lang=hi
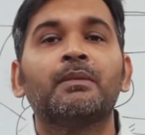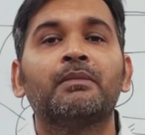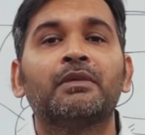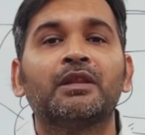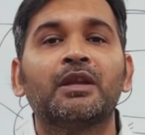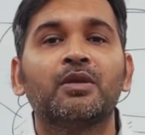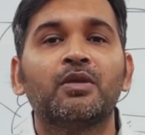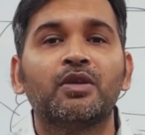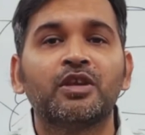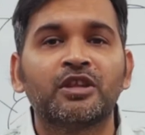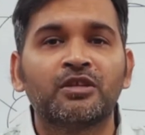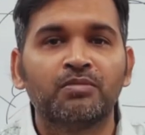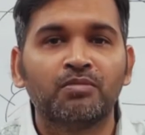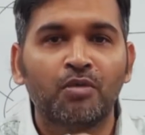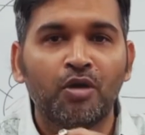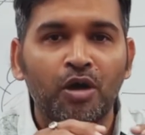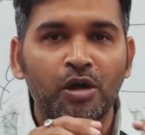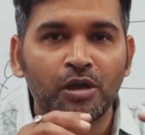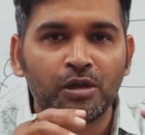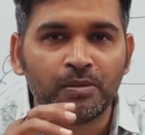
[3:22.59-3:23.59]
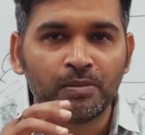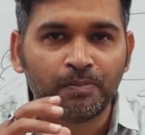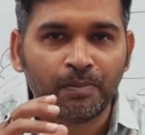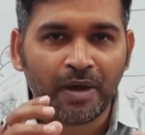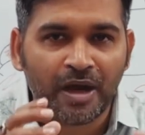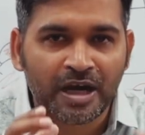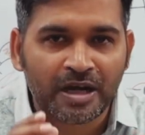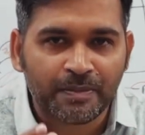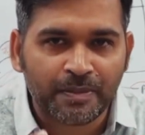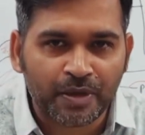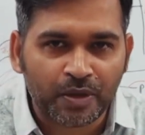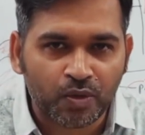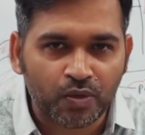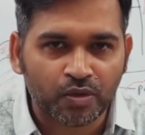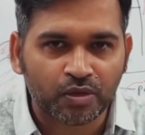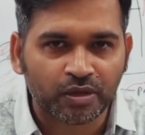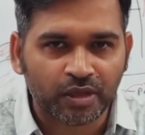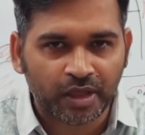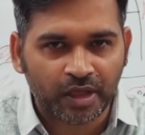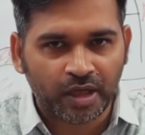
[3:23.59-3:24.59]
मतलब स्मॉल पार्ट में
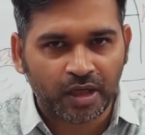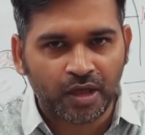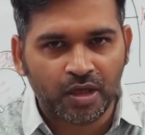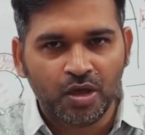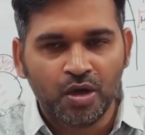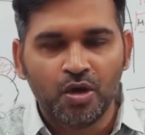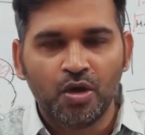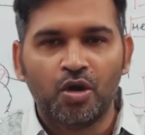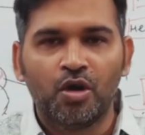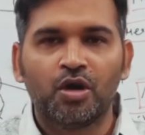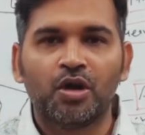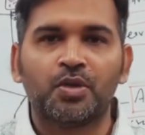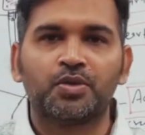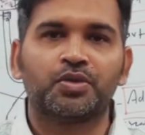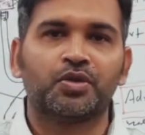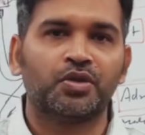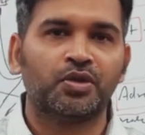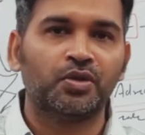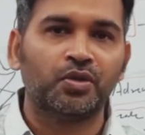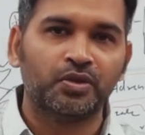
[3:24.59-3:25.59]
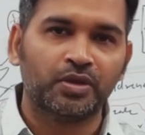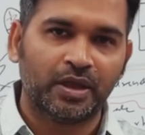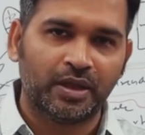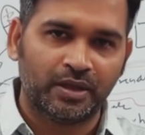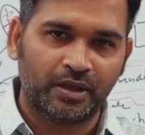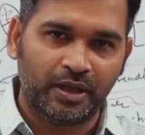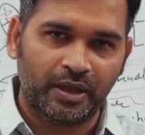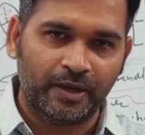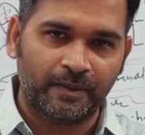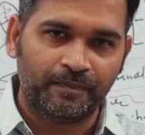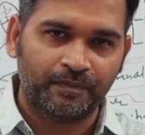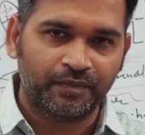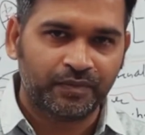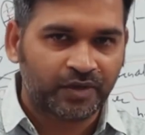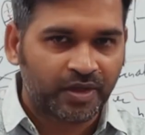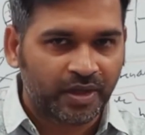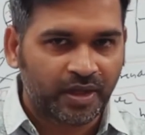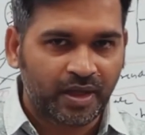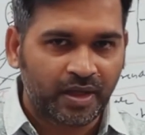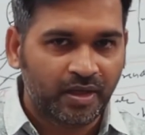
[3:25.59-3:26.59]
टूटते हैं और अवशोषित हो जाते हैं
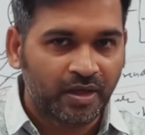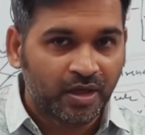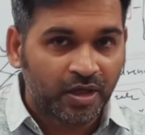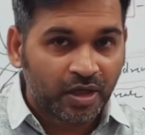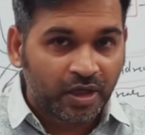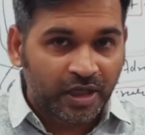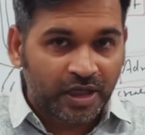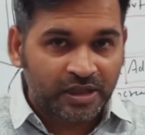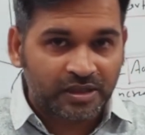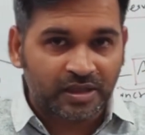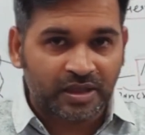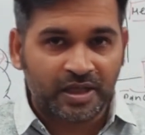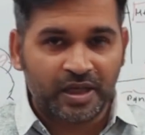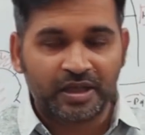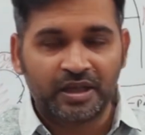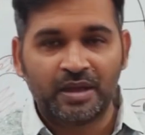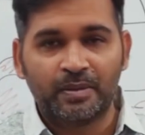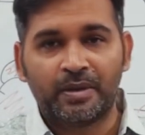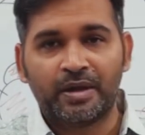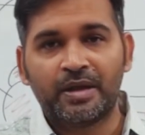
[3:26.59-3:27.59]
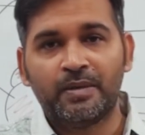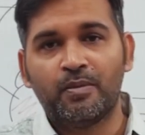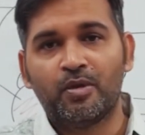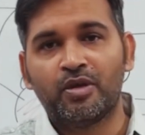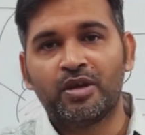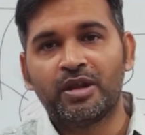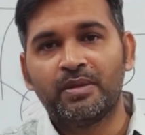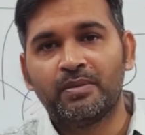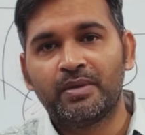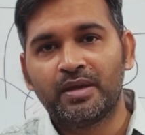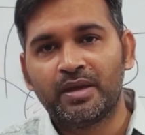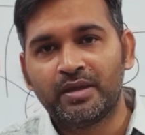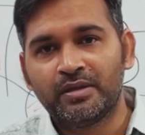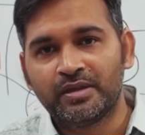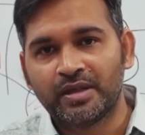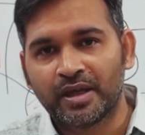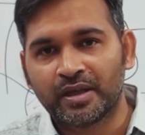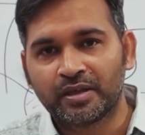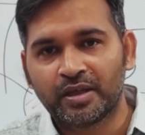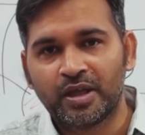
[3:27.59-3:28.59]
ठीक है इस तरीके से हमारी बॉडी में ये
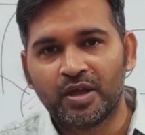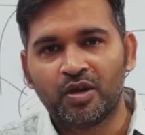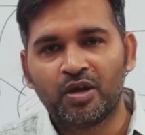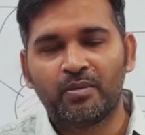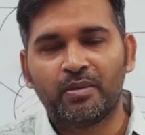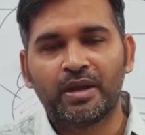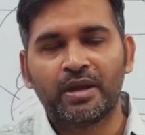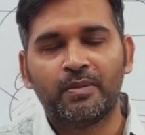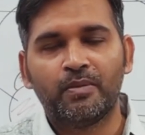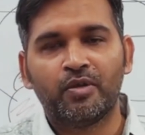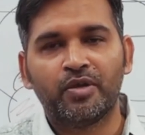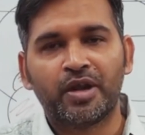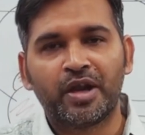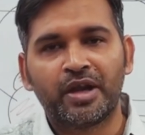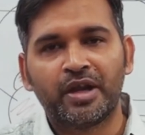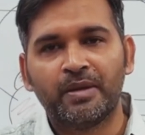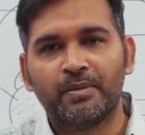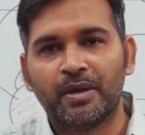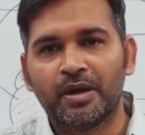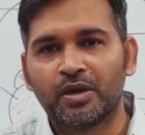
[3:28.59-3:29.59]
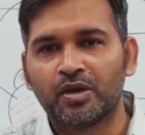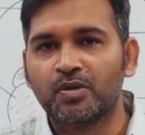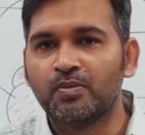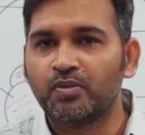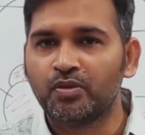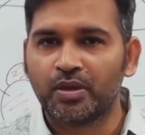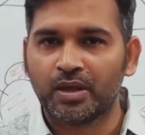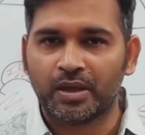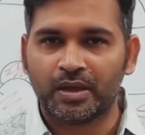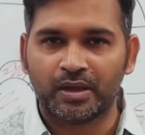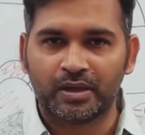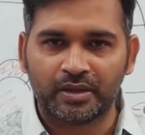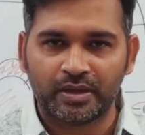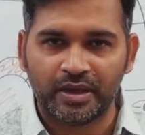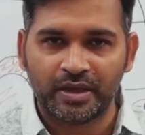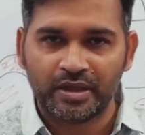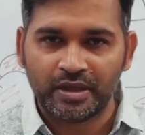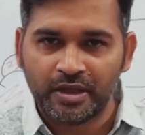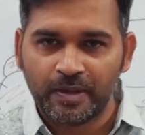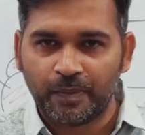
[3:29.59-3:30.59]
जाते हैं और हमारी बॉडी के डिमांड को पूरा करते
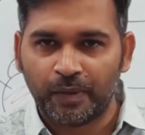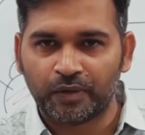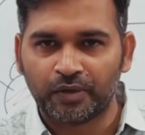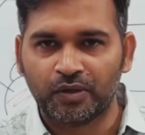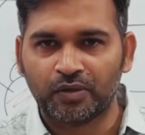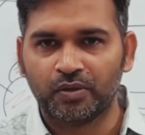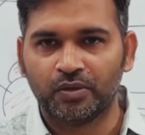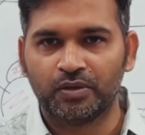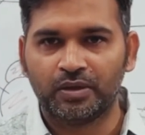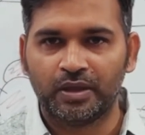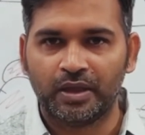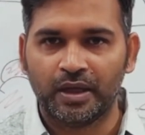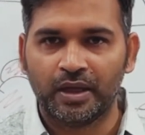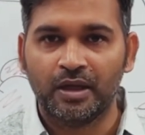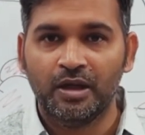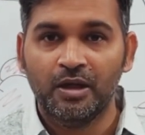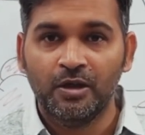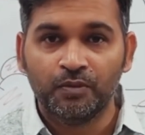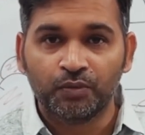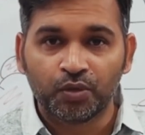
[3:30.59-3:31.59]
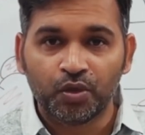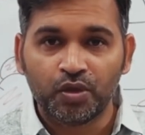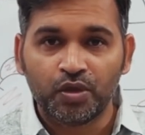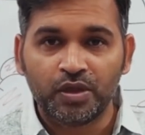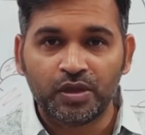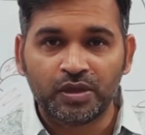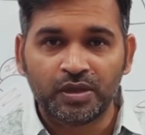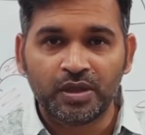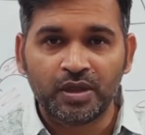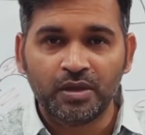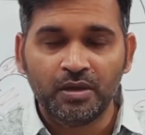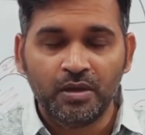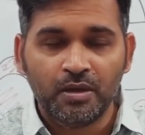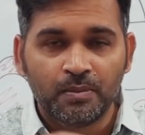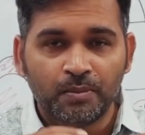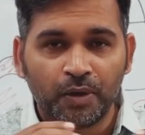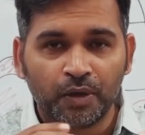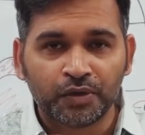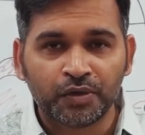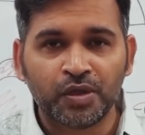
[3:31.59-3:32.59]
हैं ये प्रोसेस होती है तो इससे
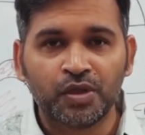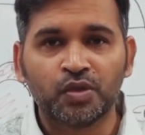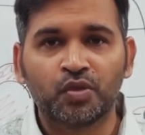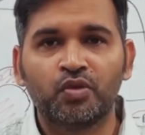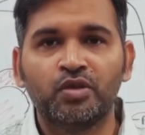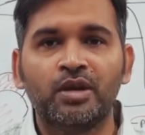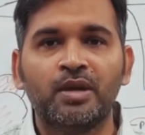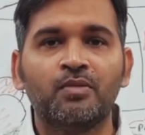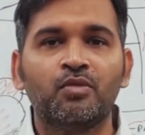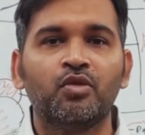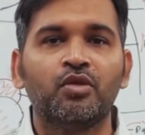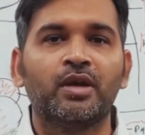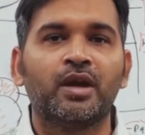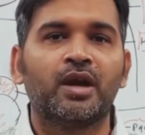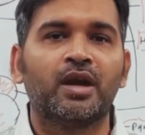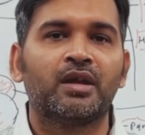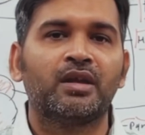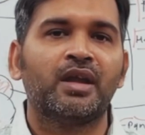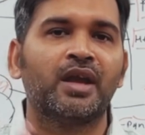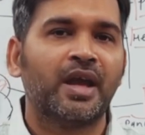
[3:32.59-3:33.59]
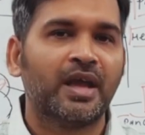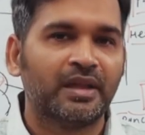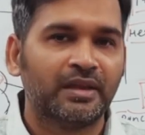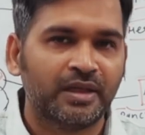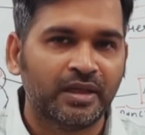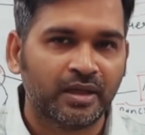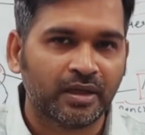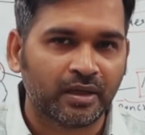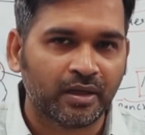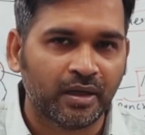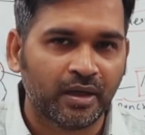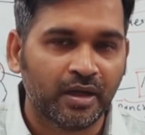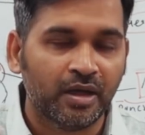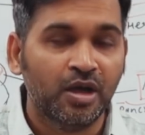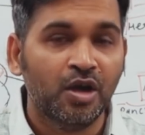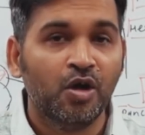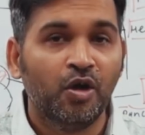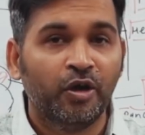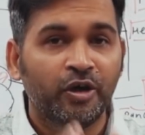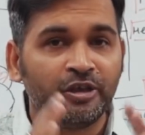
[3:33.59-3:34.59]
प्रोसेस को ही हमको क्या करना है हेल्दी रखना है
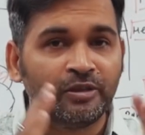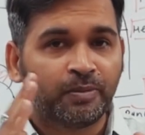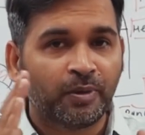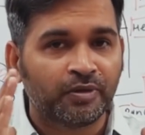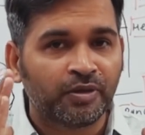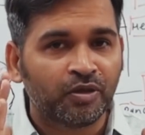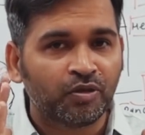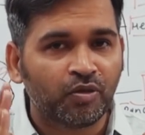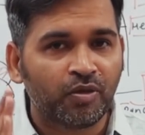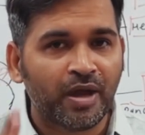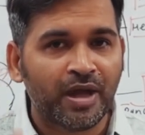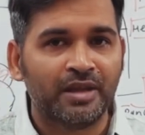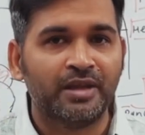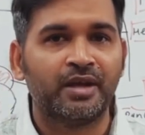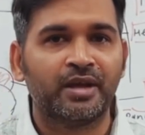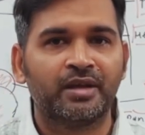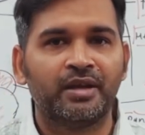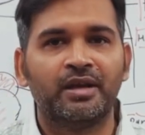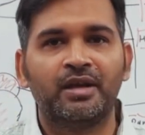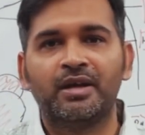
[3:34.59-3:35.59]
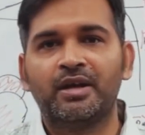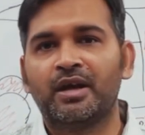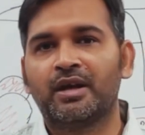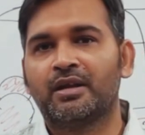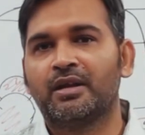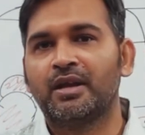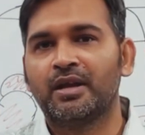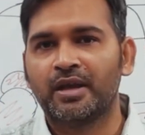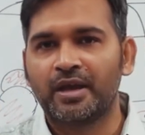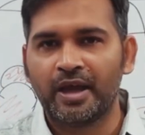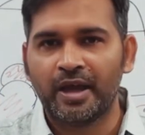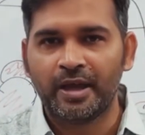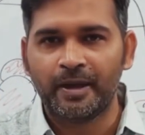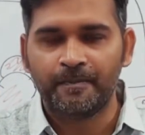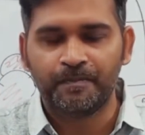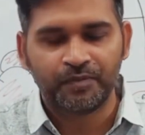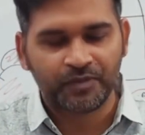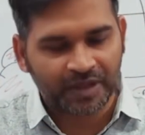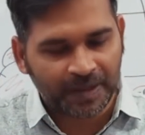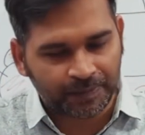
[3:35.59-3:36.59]
और इस प्रोसेस को हेल्दी रखने के लिए करना क्या है
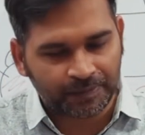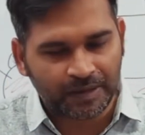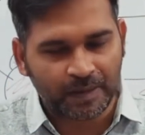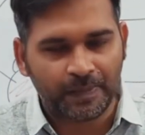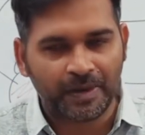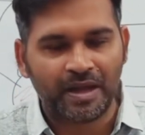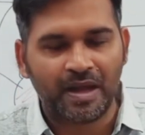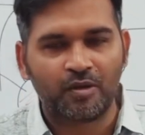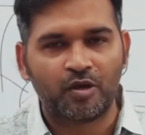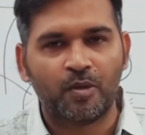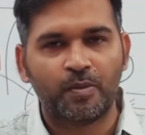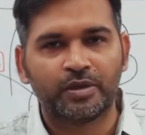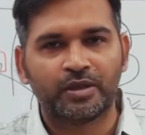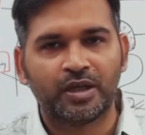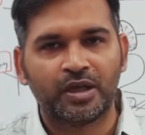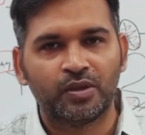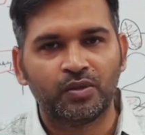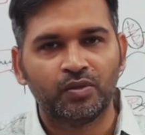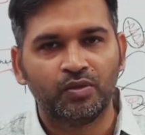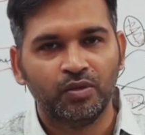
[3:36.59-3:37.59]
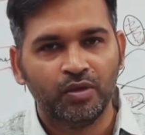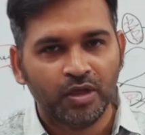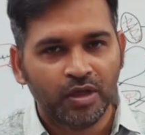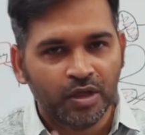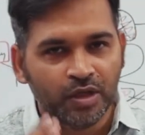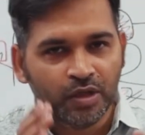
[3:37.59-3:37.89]
सबसे पहले आपको बता दूं